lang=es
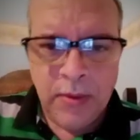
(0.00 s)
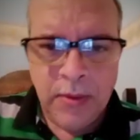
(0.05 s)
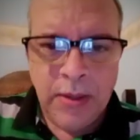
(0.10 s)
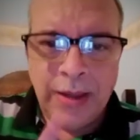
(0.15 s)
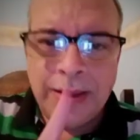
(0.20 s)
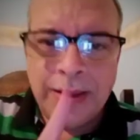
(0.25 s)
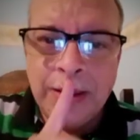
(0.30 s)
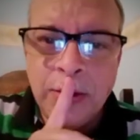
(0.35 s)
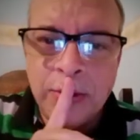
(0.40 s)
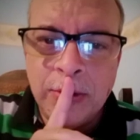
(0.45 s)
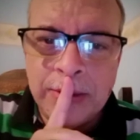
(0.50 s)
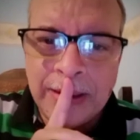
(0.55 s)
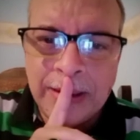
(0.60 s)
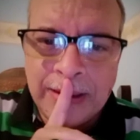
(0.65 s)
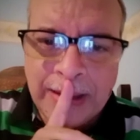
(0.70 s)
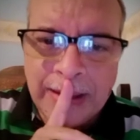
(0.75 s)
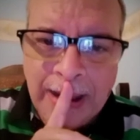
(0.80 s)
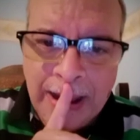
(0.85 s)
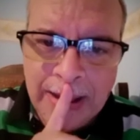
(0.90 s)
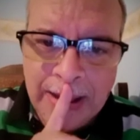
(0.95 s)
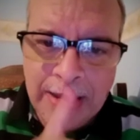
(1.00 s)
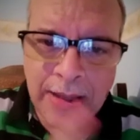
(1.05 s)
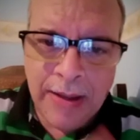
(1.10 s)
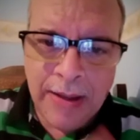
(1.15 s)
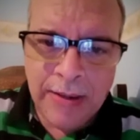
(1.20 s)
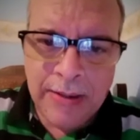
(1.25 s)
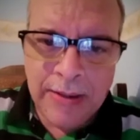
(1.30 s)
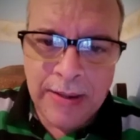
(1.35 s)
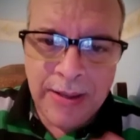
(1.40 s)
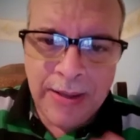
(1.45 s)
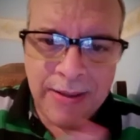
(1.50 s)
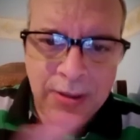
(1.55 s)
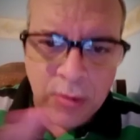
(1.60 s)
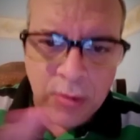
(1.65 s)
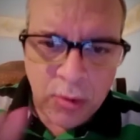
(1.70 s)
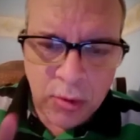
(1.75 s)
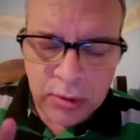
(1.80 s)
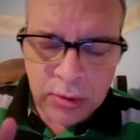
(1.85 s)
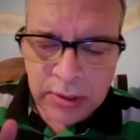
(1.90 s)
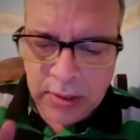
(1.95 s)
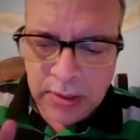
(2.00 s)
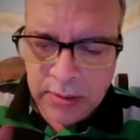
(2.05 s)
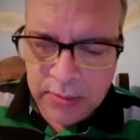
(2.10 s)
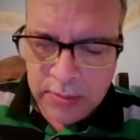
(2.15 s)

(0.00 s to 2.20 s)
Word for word: Aquí no se calla la derrota.